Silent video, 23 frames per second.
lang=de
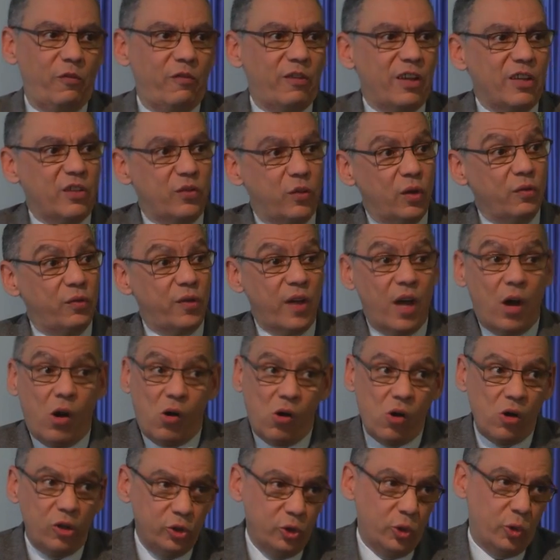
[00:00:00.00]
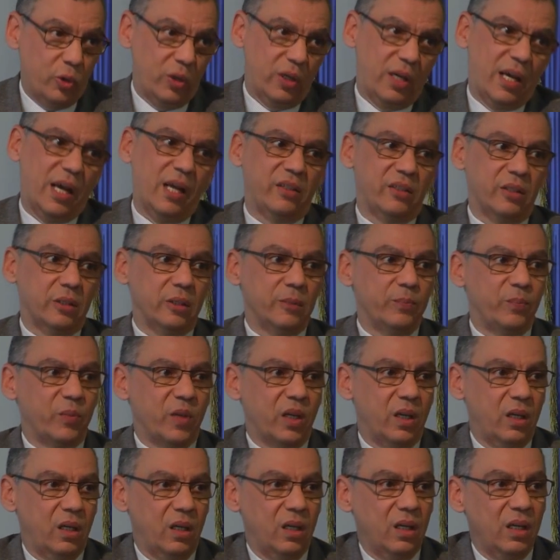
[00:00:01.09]
was von Verordnung hatte
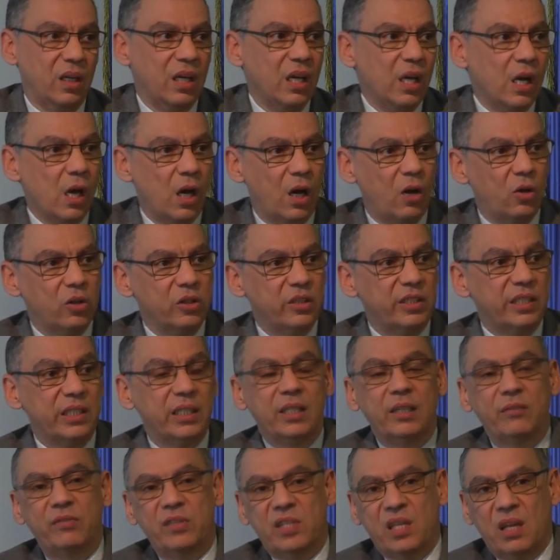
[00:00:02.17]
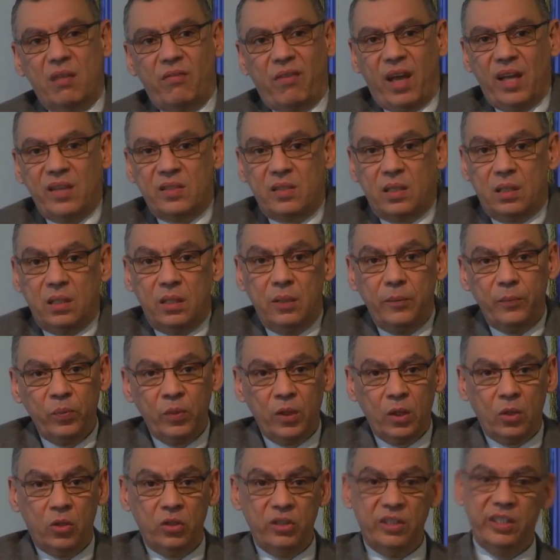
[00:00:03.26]
äh, und die in gewisser Weise,
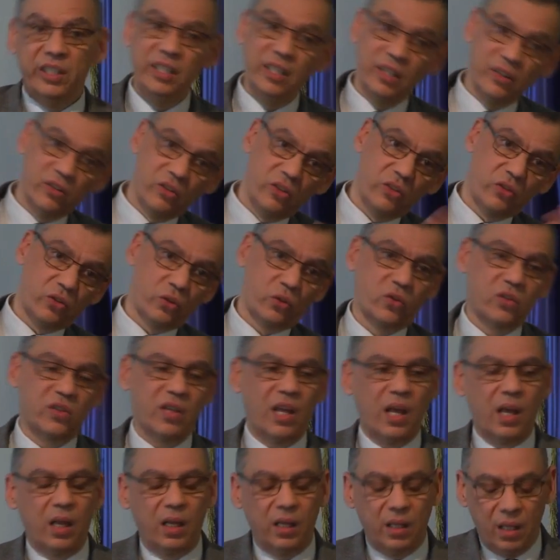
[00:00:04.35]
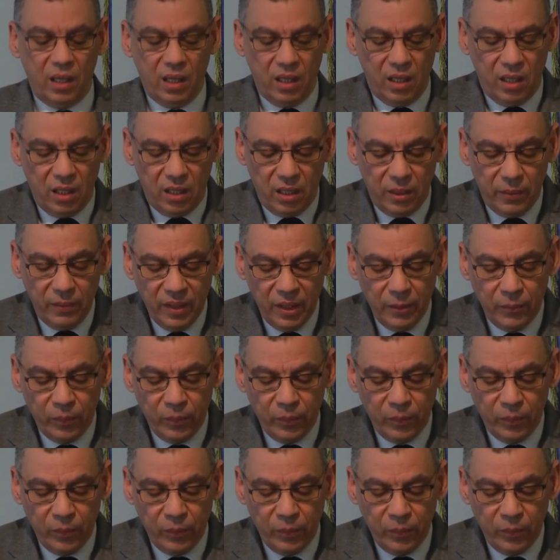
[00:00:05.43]
und hier ist sozusagen äh,